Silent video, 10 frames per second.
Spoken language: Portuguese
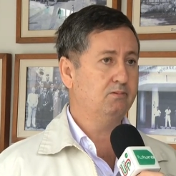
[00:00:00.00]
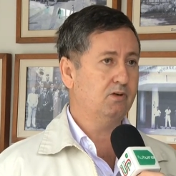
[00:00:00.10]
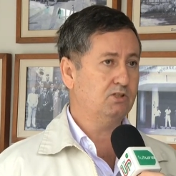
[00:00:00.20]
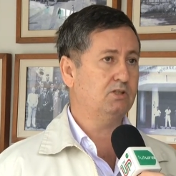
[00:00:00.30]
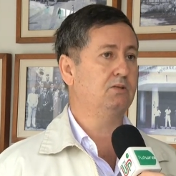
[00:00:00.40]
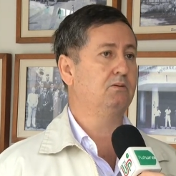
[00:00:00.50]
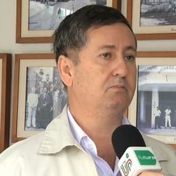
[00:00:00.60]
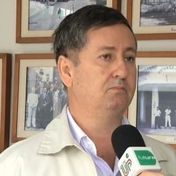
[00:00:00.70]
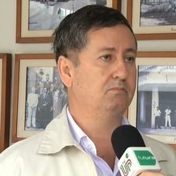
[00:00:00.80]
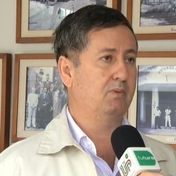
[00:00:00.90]
eu acho que
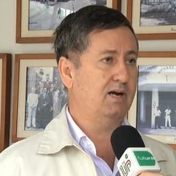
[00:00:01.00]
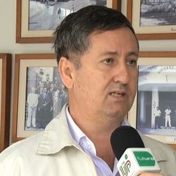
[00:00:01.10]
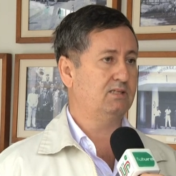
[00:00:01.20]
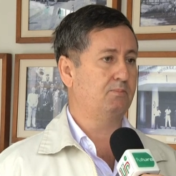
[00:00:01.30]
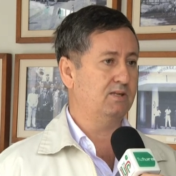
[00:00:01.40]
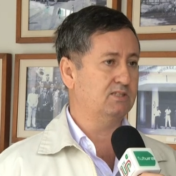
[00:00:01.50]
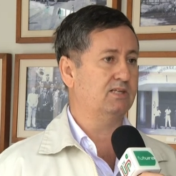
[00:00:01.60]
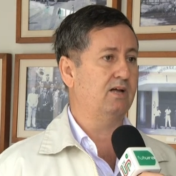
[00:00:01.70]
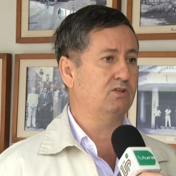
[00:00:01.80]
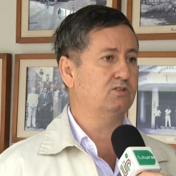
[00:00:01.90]
mais
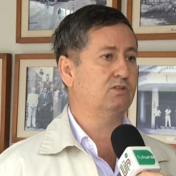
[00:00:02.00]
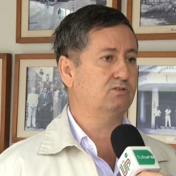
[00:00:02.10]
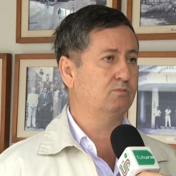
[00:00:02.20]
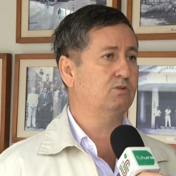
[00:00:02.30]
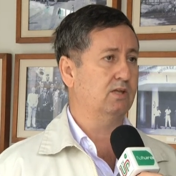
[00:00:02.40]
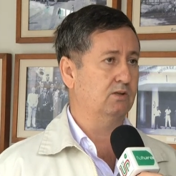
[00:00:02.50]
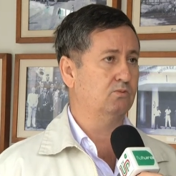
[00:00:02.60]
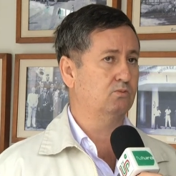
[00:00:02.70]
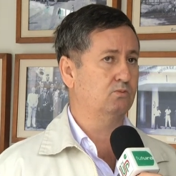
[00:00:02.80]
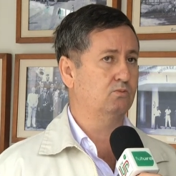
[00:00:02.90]
aprendizado nós vamos
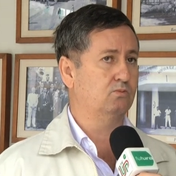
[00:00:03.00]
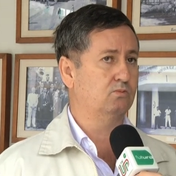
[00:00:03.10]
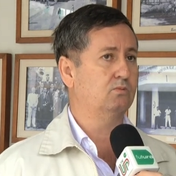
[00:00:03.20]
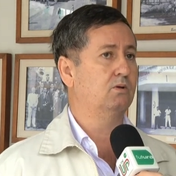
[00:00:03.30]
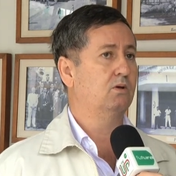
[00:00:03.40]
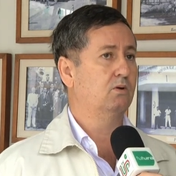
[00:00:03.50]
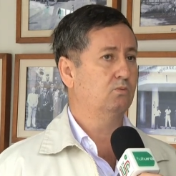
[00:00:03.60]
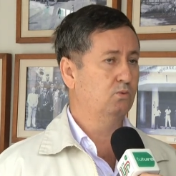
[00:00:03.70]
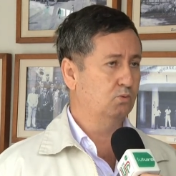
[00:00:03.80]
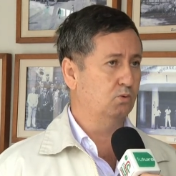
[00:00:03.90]
tendo com,
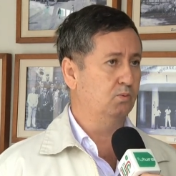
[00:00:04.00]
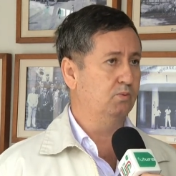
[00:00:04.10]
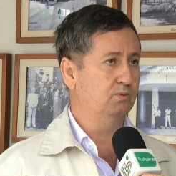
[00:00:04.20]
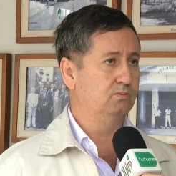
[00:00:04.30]
com o grupo.